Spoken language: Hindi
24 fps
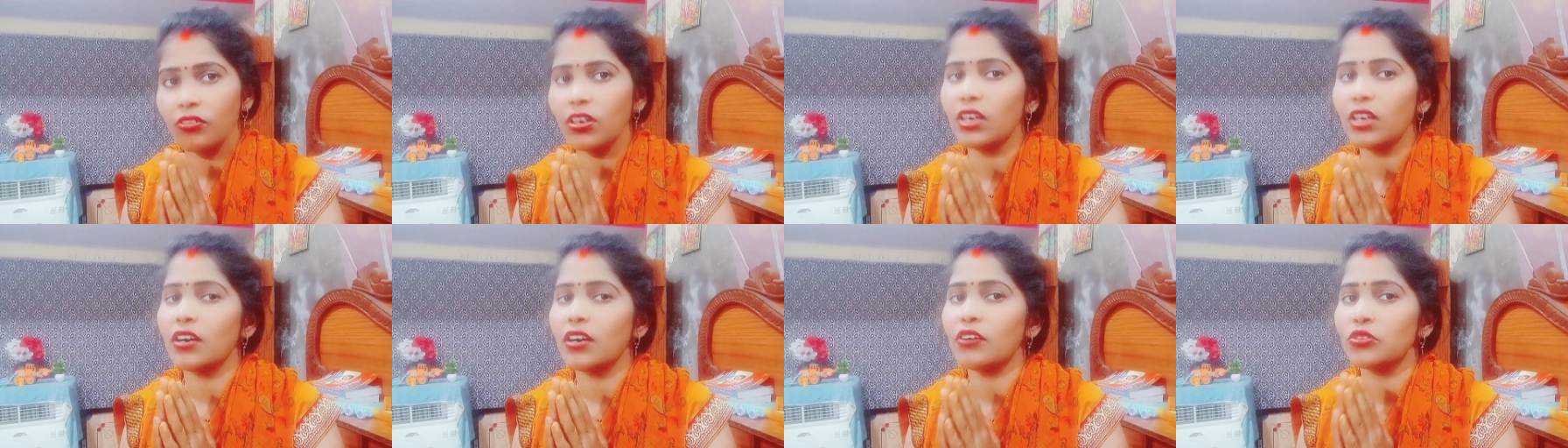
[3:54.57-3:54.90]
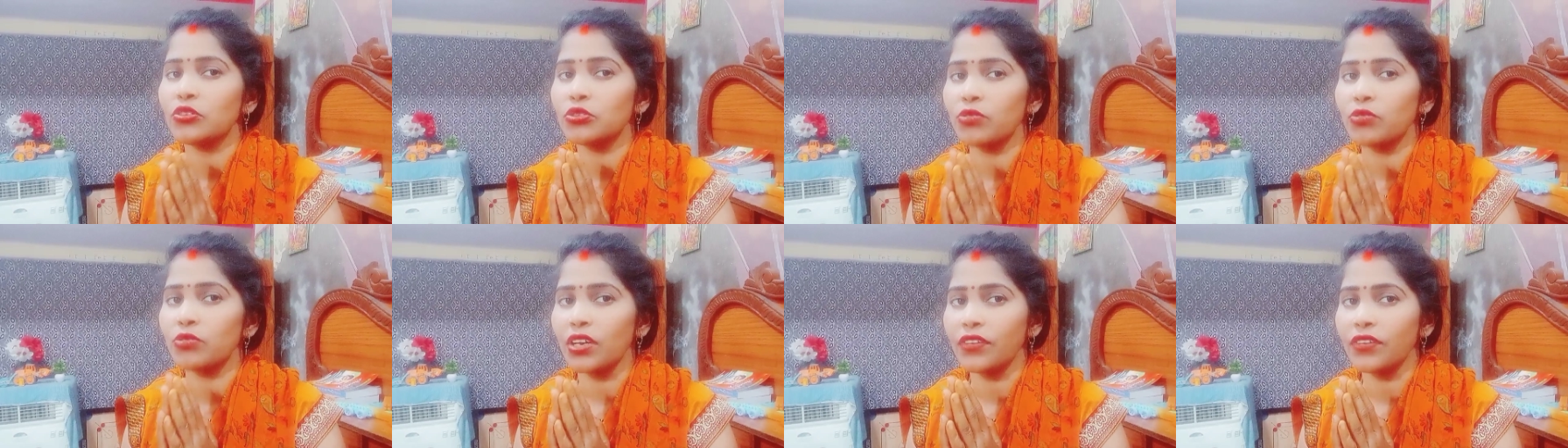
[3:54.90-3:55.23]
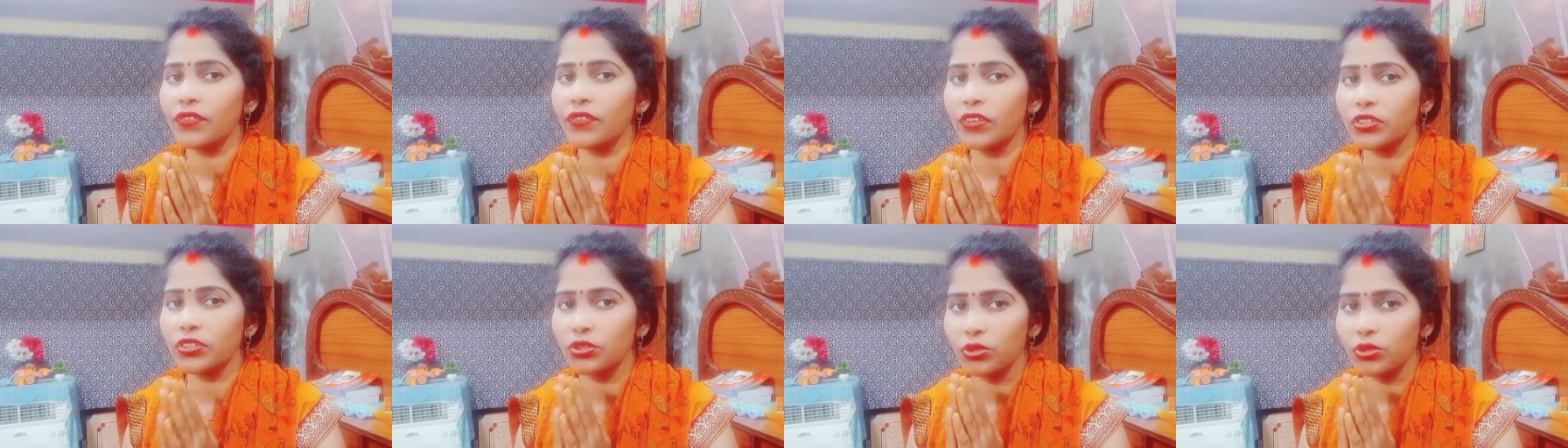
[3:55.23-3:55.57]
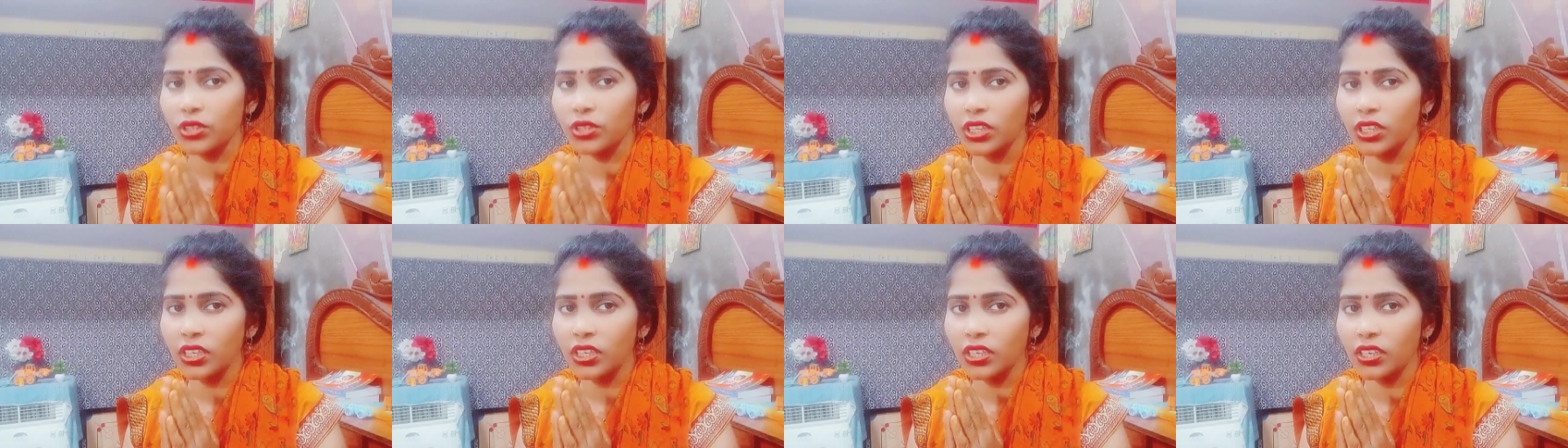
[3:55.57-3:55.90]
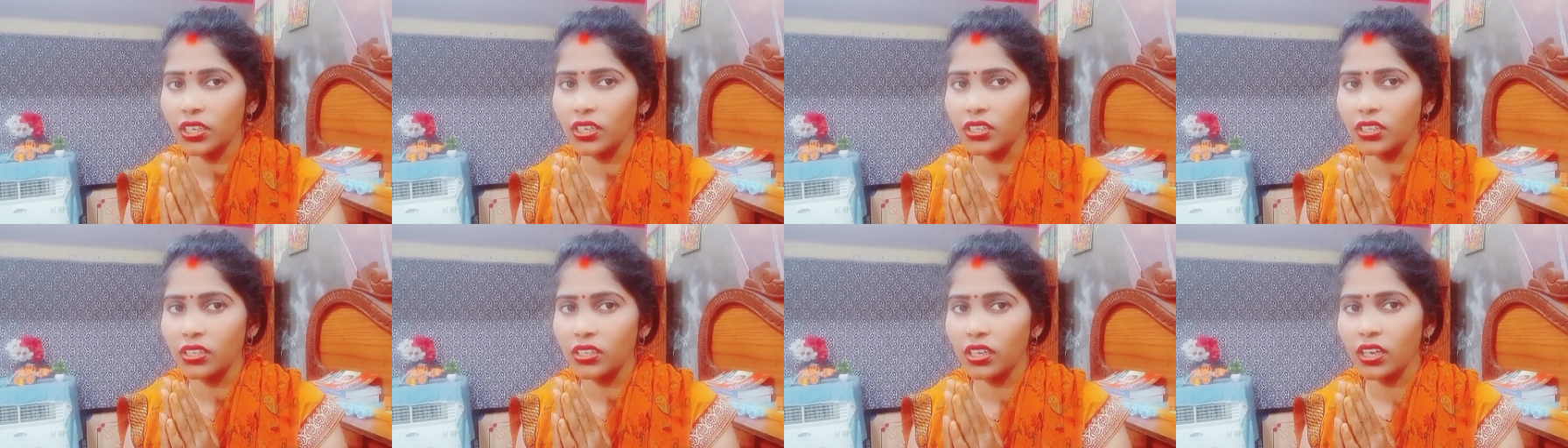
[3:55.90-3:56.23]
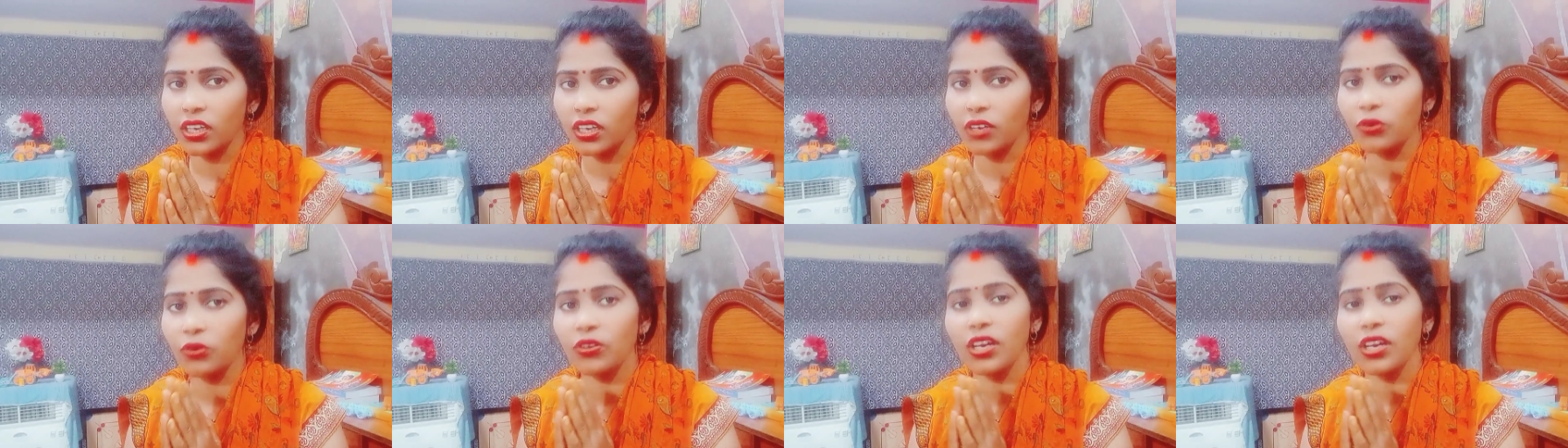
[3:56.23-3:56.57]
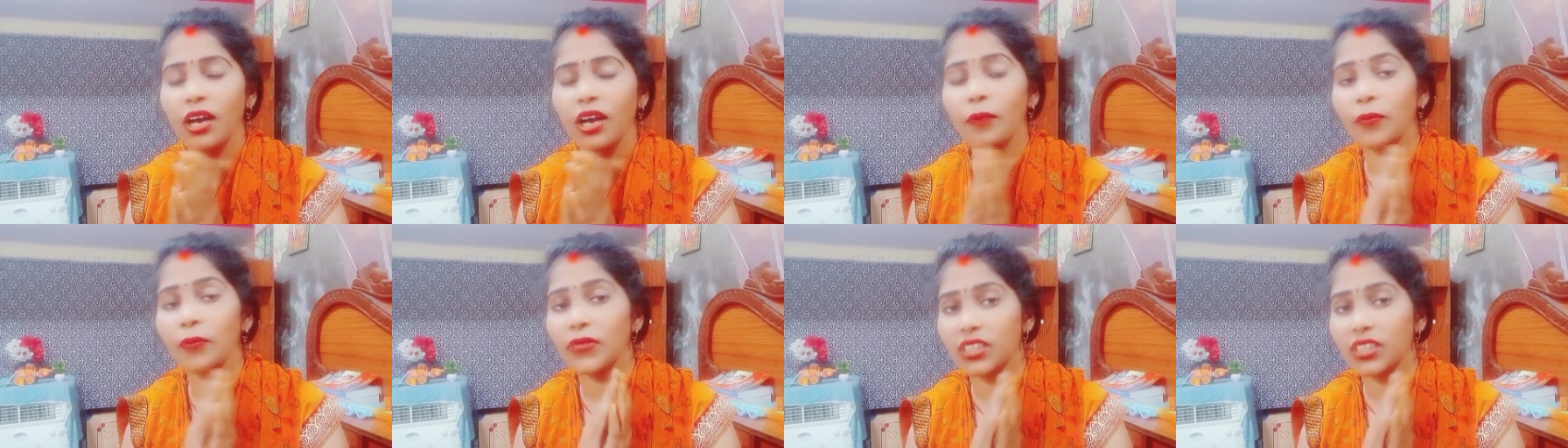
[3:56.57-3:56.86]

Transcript: हाउस वाइफ है छोटे क्रिएटर है उनका